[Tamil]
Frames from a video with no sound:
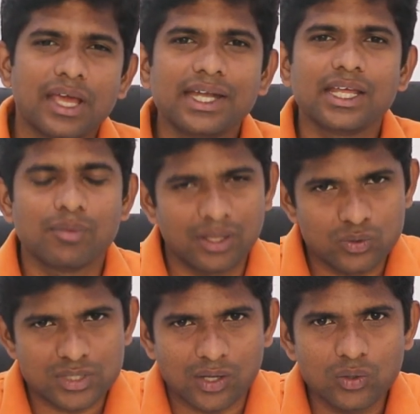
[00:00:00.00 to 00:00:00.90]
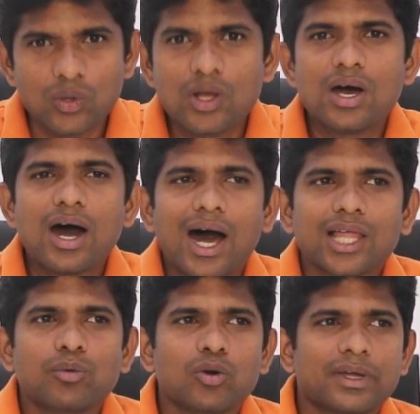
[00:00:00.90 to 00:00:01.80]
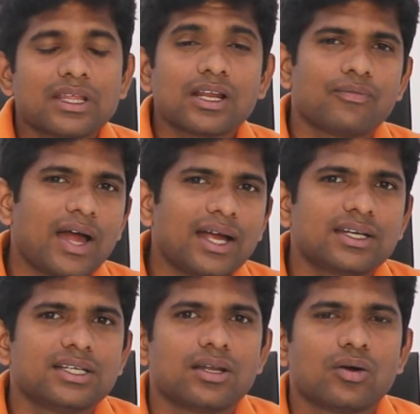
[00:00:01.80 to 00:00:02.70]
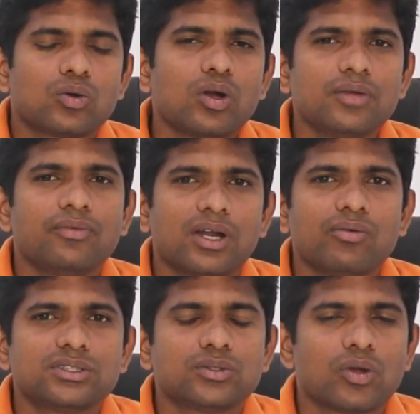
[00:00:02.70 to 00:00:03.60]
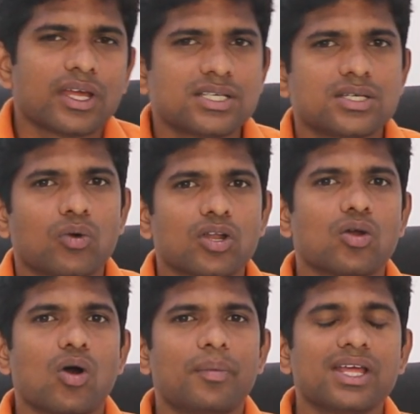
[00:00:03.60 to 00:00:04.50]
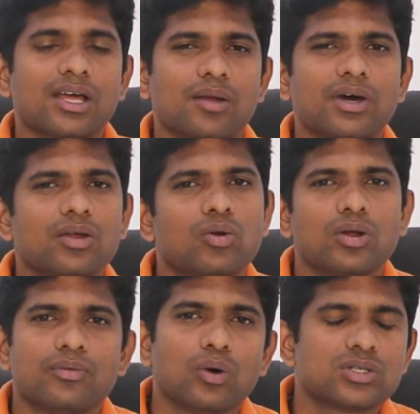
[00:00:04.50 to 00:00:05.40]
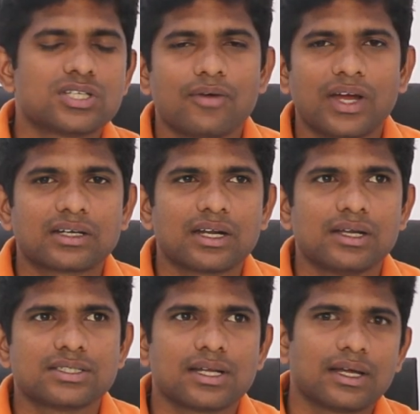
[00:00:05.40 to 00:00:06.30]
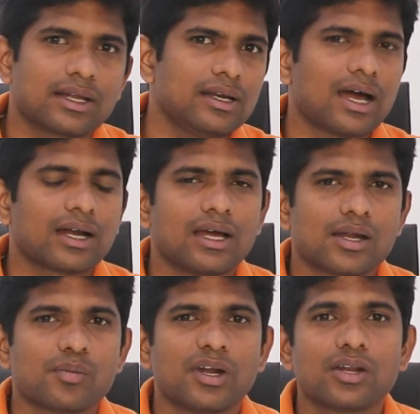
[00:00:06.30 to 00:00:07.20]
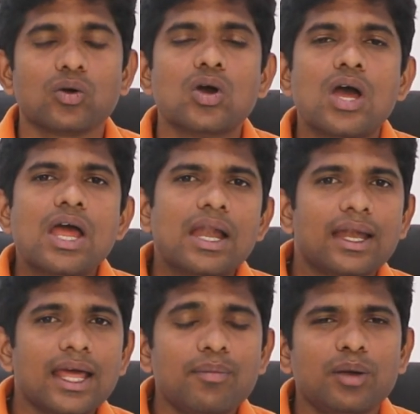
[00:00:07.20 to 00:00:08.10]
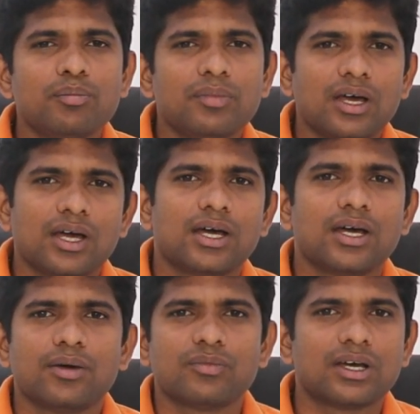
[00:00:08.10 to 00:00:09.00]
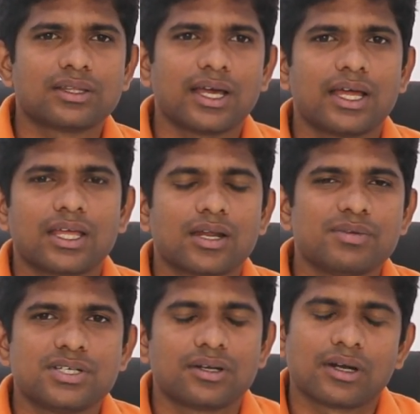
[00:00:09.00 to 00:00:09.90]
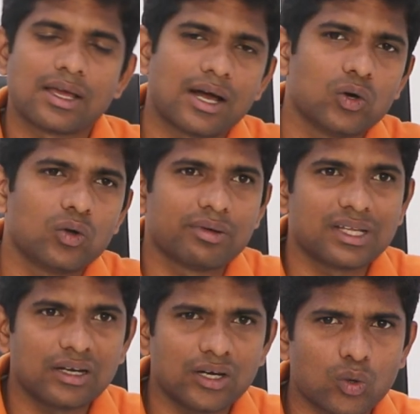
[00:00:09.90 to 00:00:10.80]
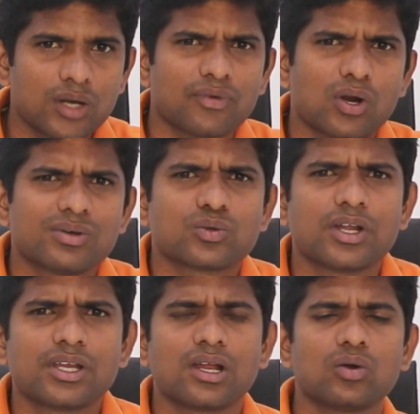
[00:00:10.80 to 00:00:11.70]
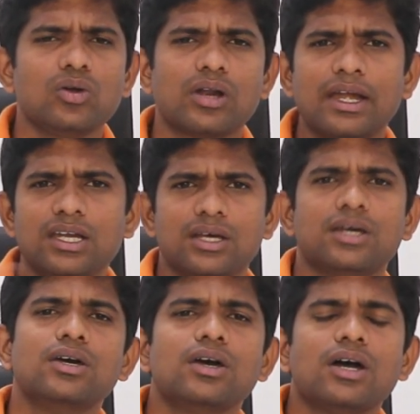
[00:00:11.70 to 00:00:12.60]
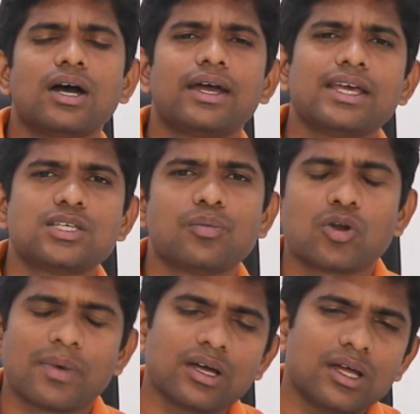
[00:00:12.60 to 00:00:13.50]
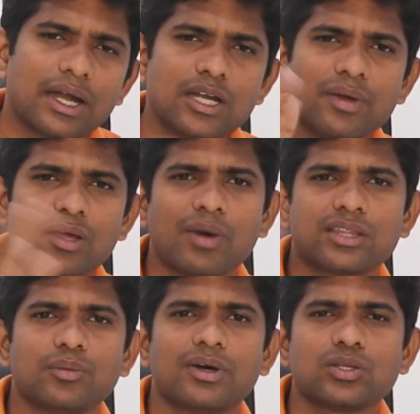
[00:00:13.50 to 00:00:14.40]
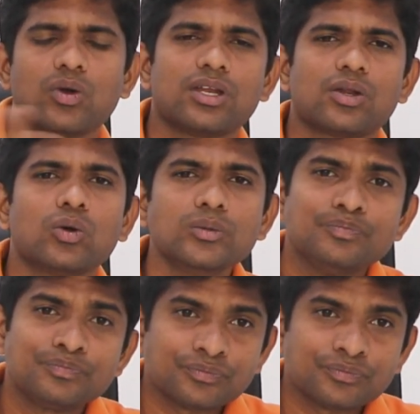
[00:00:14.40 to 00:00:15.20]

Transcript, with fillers: ஏடிஎம்ல யூஸ் ஆகும் அதுபோக பார்த்தீங்கன்னா ஃபேக்ட்ரியில் டுவெண்ட்டி ஃபோர் ஹவர்ஸ் ஒரு ஏசி ஓடணும் அப்படிங்கிற மாதிரி ஒரு ஒரு சில ஃபேக்ட்ரிஸ்க்கு நாங்களே அட்டன் பண்ணிட்டு இருக்கோம் லேபிள் தயாரிக்கிற மிஷின் இருக்கு இல்லைங்க அவங்க பார்த்தீங்கன்னா டுவெண்ட்டி ஃபோர் ஹவர்ஸ் ஓடிட்டே இருக்கும் ரெண்டு ஏசி போட்டிருப்பாங்க ரெண்டுமே மாற்றி மாற்றி ஓடிட்டு இருக்கும்